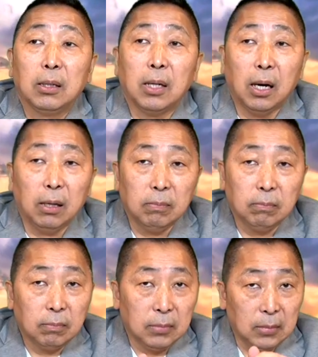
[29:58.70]
那
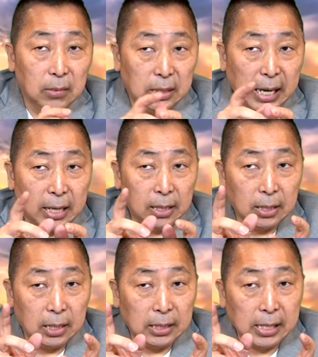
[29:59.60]
你在
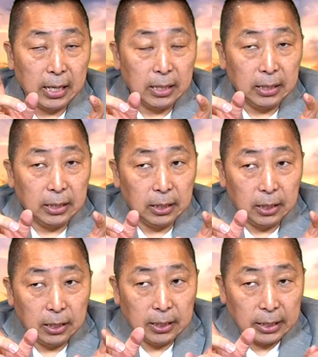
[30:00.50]
你在你
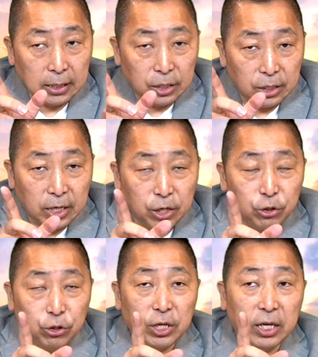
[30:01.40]
你在这几天的
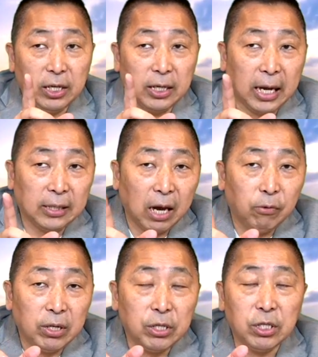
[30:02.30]
时间，你看台
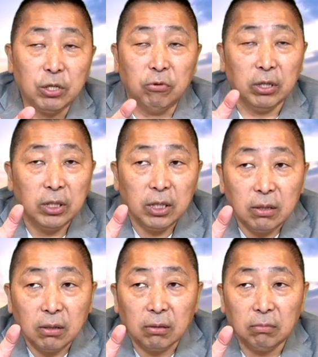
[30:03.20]
湾的新闻，第
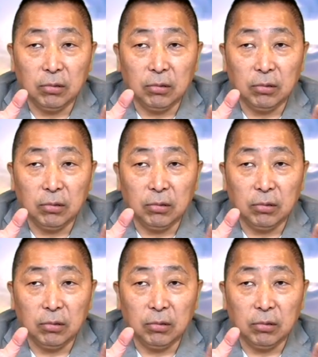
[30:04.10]
一个